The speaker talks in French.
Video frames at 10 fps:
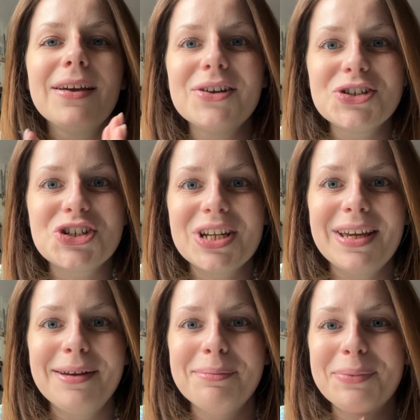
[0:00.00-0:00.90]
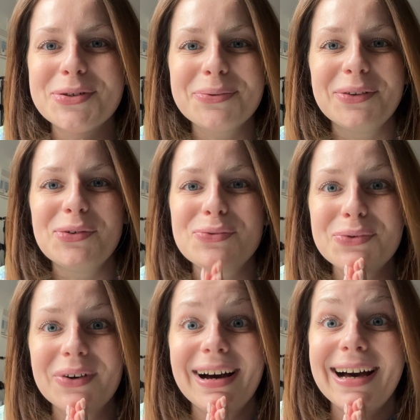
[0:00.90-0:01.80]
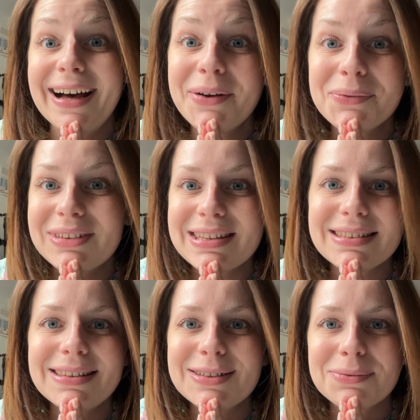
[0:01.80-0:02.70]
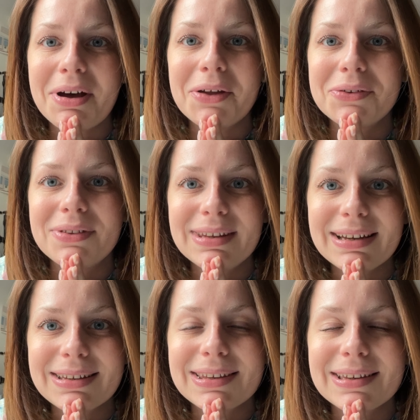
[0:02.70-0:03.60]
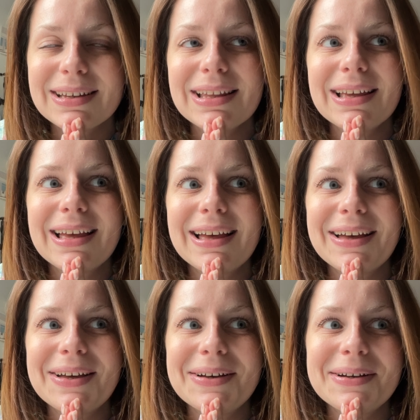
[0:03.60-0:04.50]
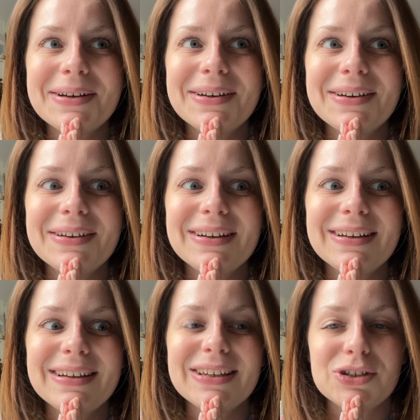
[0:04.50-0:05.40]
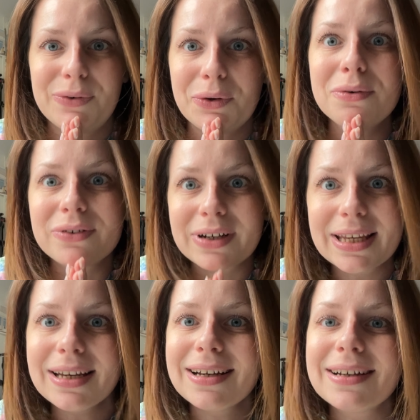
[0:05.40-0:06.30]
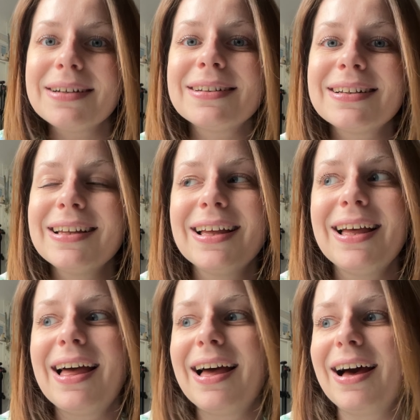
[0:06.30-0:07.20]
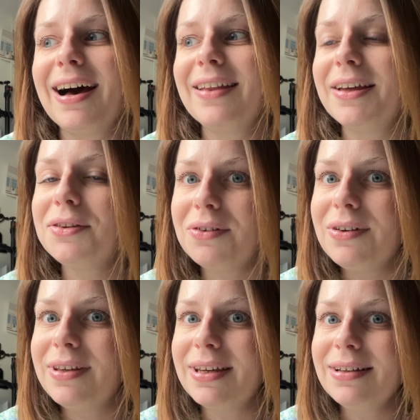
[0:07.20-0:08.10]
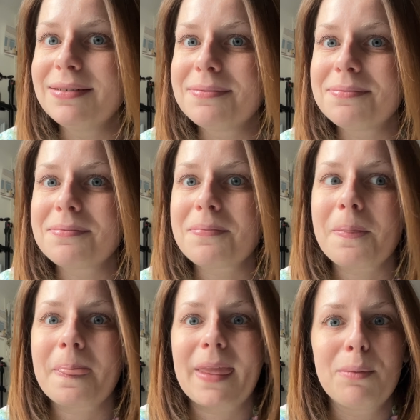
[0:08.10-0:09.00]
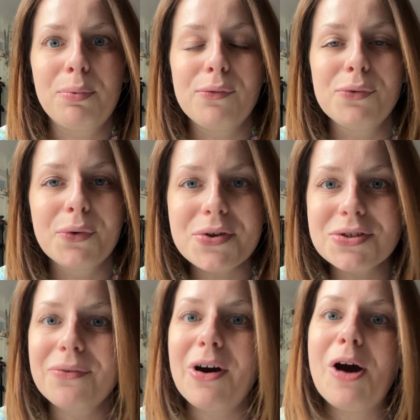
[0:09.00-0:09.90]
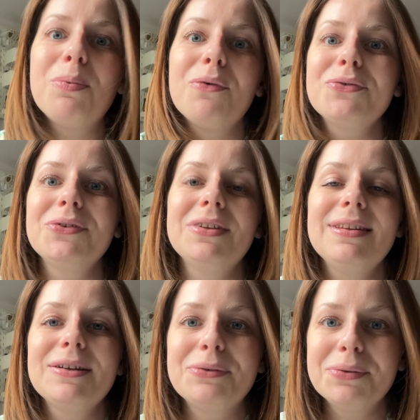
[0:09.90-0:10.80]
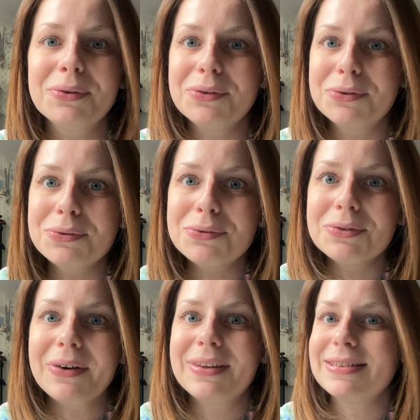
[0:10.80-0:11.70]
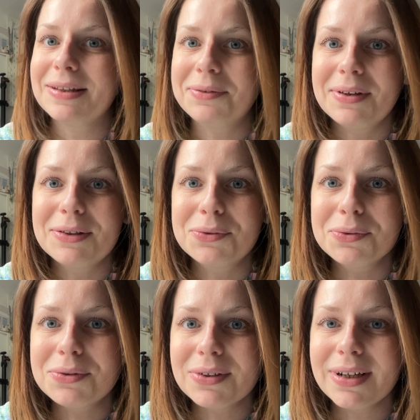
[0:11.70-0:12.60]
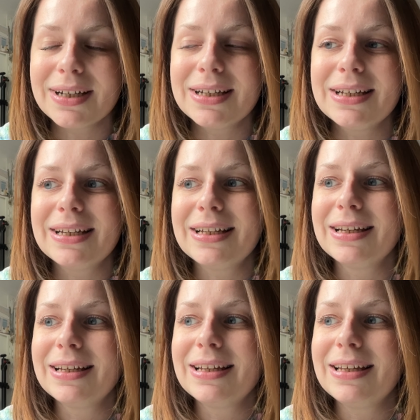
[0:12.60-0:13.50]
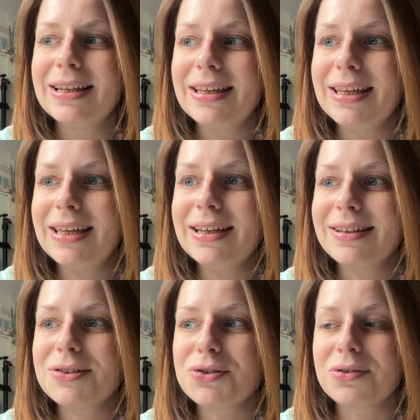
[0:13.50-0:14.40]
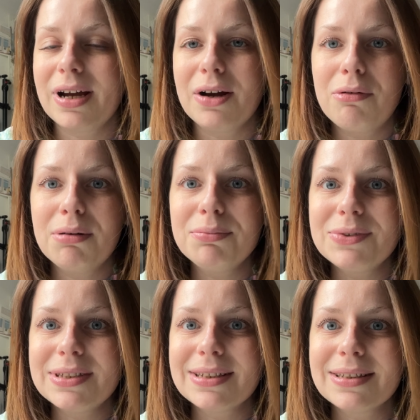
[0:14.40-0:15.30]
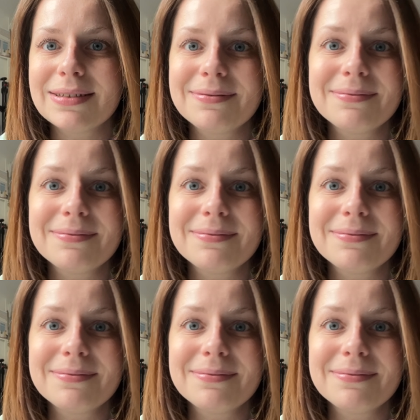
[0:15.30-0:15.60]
J'ai besoin de vous raconter cette histoire de dingue. Euh, je vais ouvrir un atelier pour vous recevoir, pour vous donner des cours de couture, des ateliers de couture. Et j'aurai un coin boutique.